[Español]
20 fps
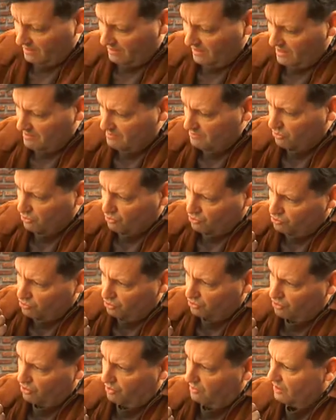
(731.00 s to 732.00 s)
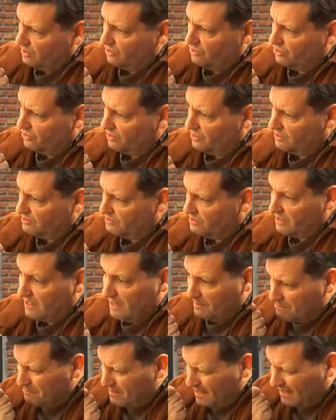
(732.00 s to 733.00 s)
de la involución de los valores, de
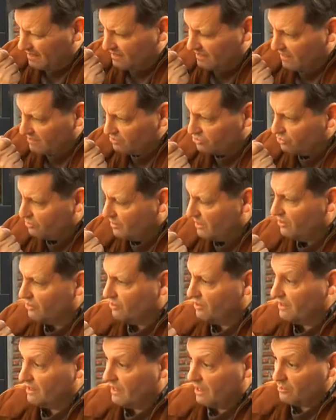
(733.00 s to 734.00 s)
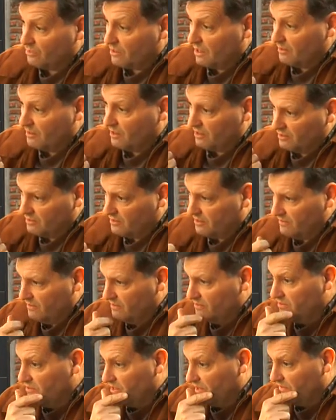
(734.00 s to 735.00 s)
la pérdida de esos valores que alguna vez
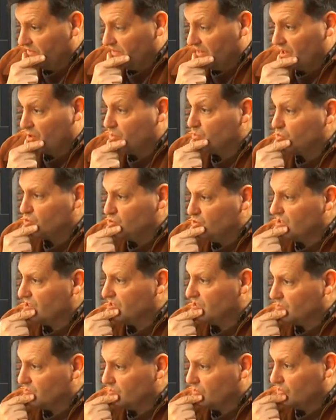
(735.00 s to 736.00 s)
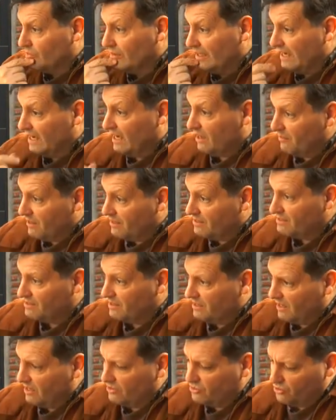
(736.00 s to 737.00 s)
significaron muchísimo en el
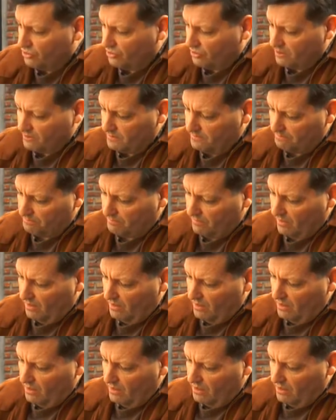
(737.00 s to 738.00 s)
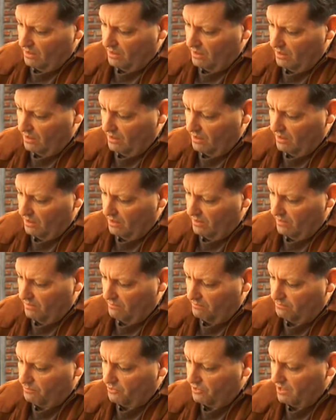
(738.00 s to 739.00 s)
avance de naciones.
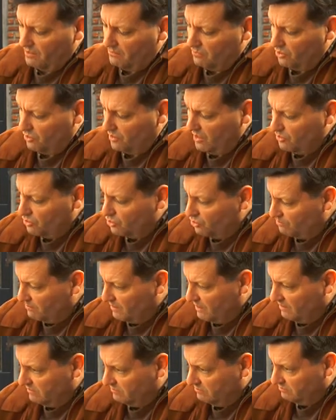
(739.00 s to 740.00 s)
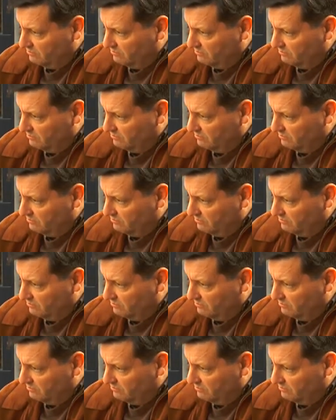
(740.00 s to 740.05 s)
Eh, por ejemplo, Europa